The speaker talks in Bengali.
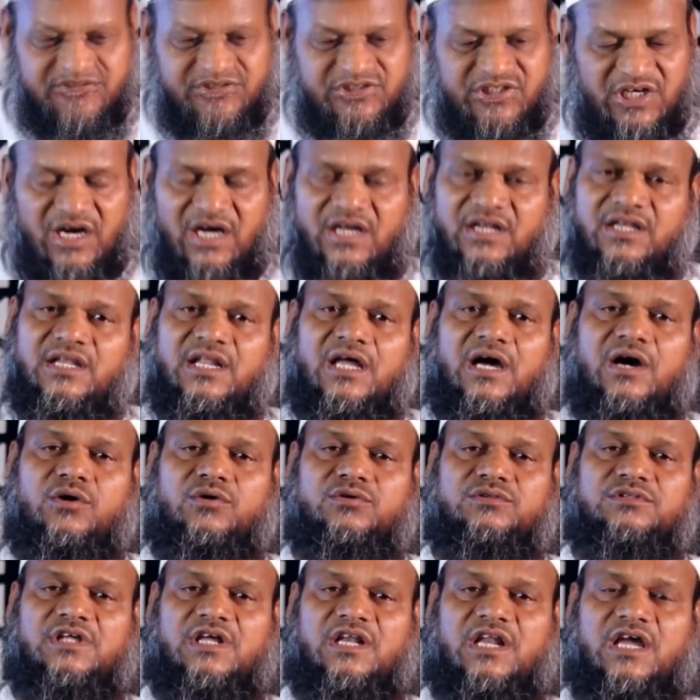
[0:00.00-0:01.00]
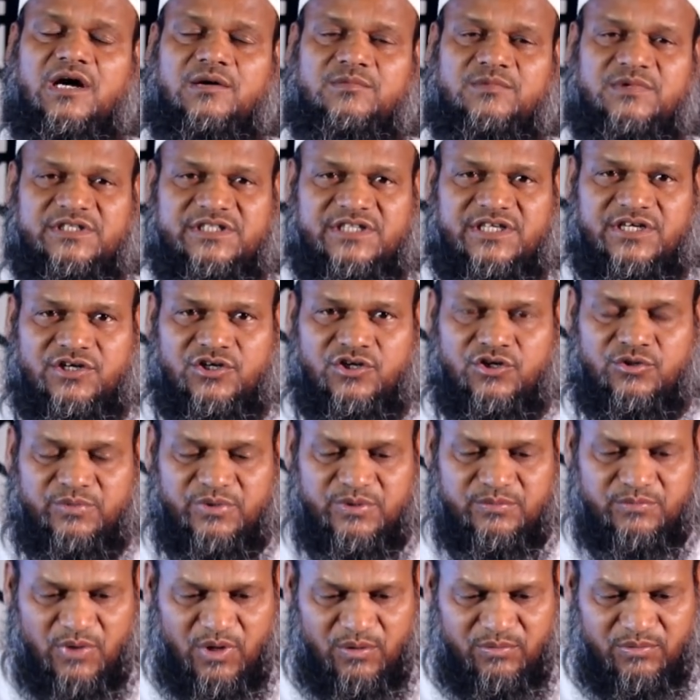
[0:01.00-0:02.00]
যা আল্লাহ তালা আমাদের
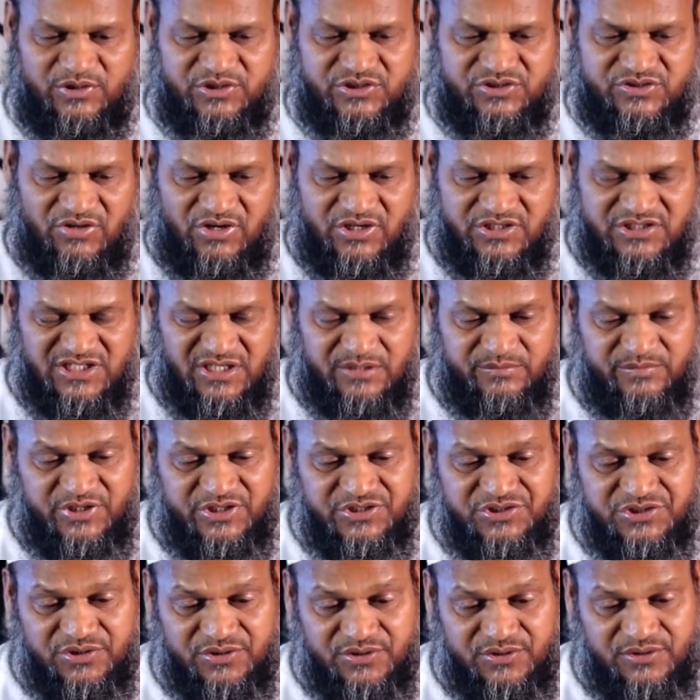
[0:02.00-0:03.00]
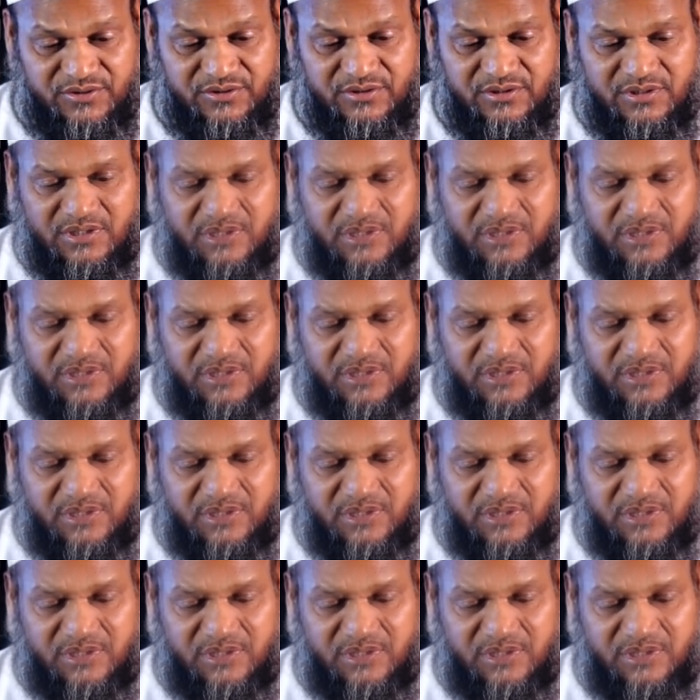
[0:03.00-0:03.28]
নবী মোহাম্মদ সাল্লাহ সাল্লামের জন্য